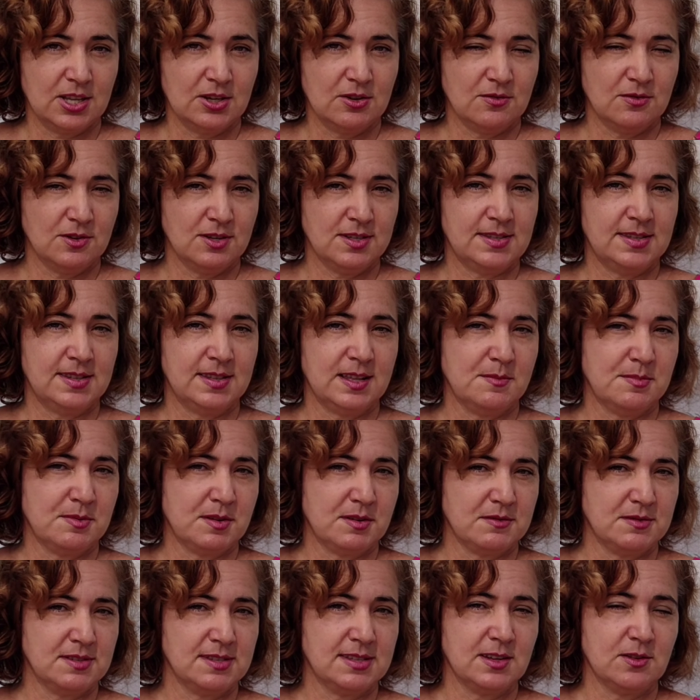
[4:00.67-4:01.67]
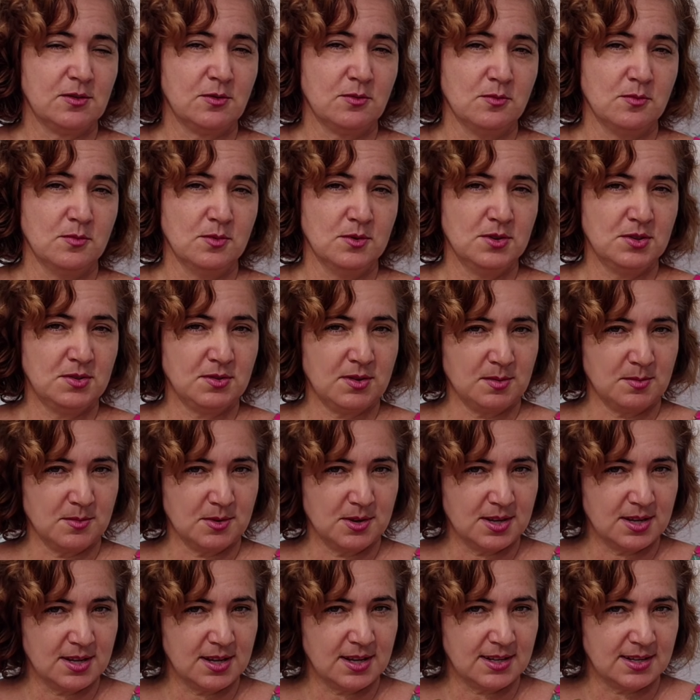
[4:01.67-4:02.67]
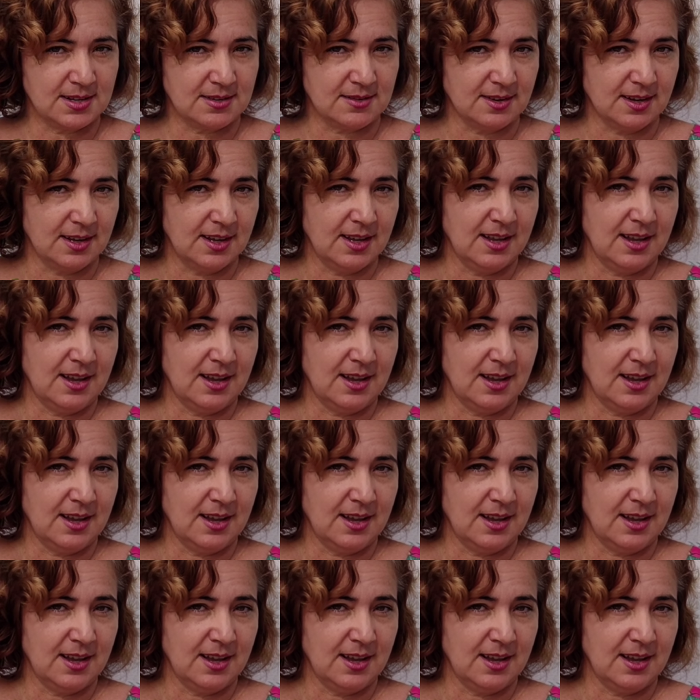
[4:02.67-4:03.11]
Eu vou ensinar para você com muito amor e carinho.